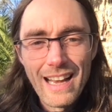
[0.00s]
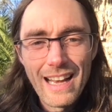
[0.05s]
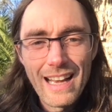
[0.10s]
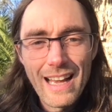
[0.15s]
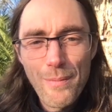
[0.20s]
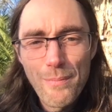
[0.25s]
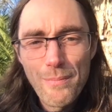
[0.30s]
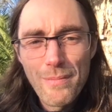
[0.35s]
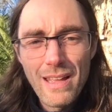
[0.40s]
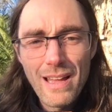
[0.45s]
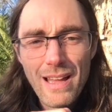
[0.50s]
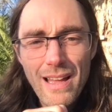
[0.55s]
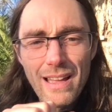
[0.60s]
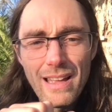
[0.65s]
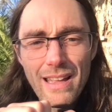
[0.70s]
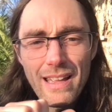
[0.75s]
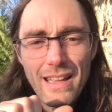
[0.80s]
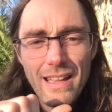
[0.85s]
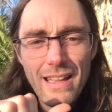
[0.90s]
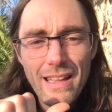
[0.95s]
cambia
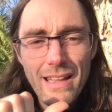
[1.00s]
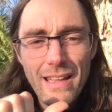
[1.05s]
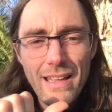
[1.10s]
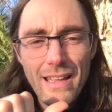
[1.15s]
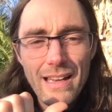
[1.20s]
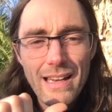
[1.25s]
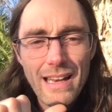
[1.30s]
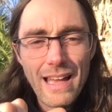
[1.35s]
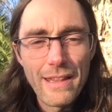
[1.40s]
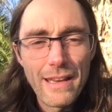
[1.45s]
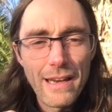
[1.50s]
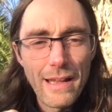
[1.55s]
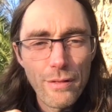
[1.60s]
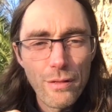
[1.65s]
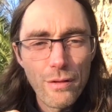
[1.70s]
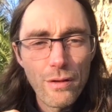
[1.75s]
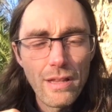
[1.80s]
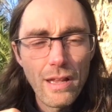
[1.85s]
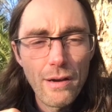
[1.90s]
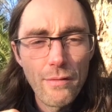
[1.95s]
eh, la
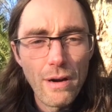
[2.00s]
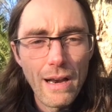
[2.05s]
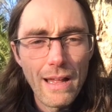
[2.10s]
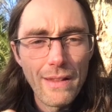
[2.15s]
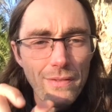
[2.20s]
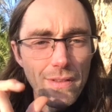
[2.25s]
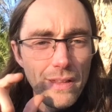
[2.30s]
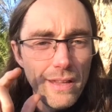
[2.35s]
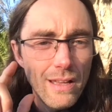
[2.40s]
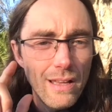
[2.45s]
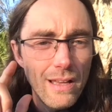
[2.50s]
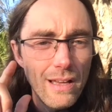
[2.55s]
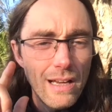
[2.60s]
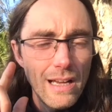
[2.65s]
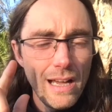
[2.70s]
dirección del volante,